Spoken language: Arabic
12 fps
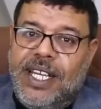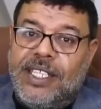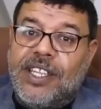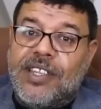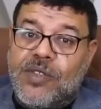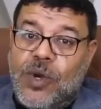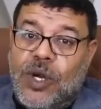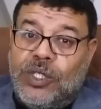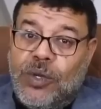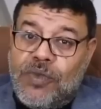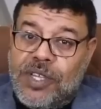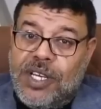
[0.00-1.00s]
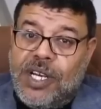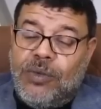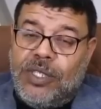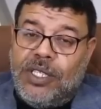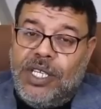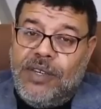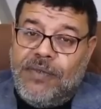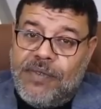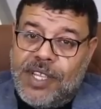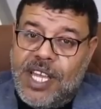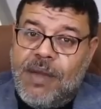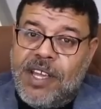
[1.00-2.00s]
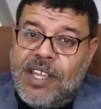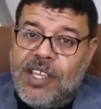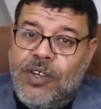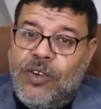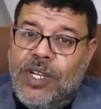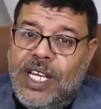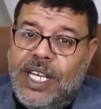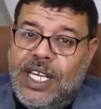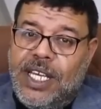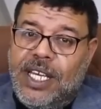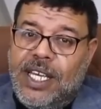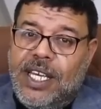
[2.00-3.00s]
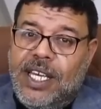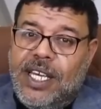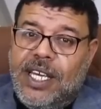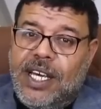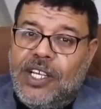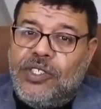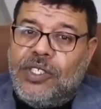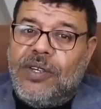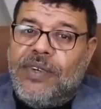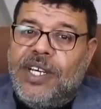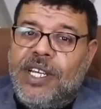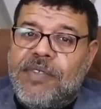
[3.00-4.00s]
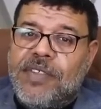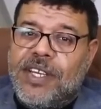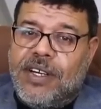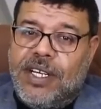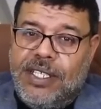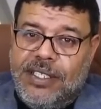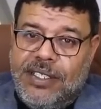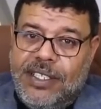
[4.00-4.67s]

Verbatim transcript: آه، التوثيق او التضعيف زي مثلا يقول لك ايه اشرف غريب ثقه